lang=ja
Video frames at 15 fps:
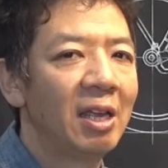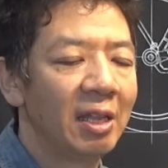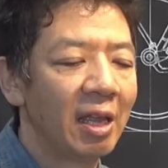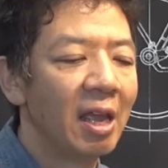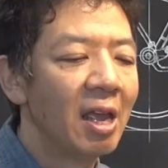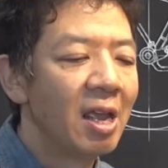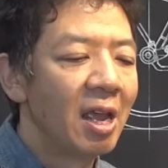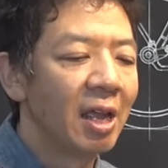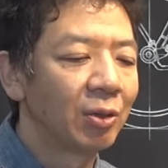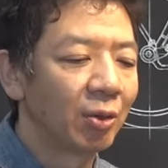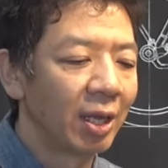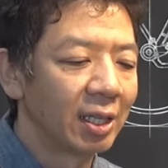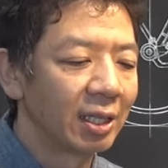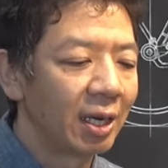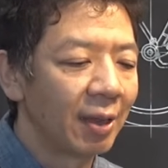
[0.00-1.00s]
でえっと
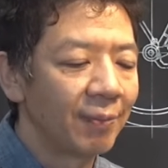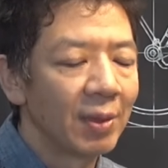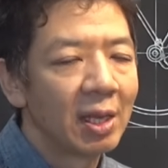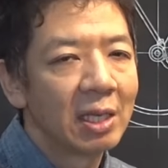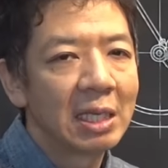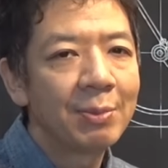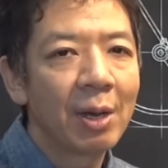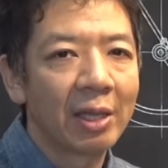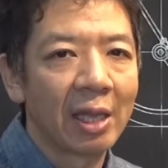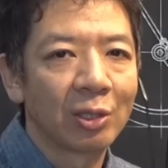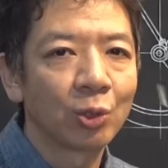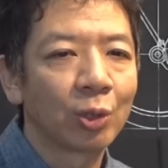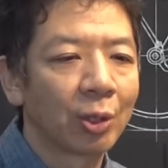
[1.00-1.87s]
ねでね今ねちょっ